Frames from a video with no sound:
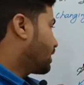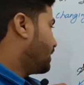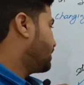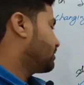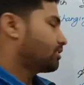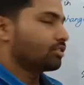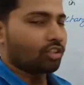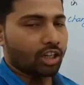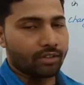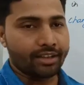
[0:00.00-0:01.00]
कंडेंसेशन
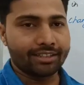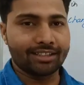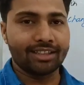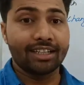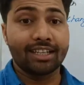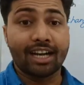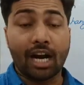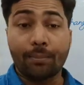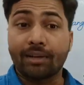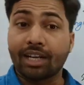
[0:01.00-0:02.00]
सॉल्टिफिकेशन
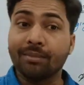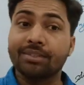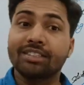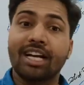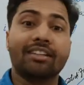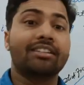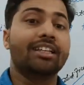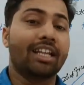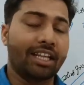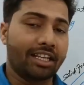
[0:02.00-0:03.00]
आप टर्म्स
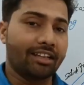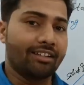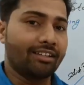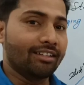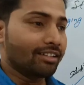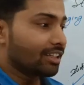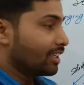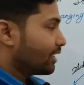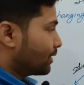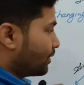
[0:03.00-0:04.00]
जानते रहेंगे अगर
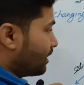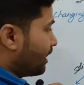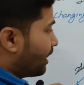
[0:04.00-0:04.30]
तो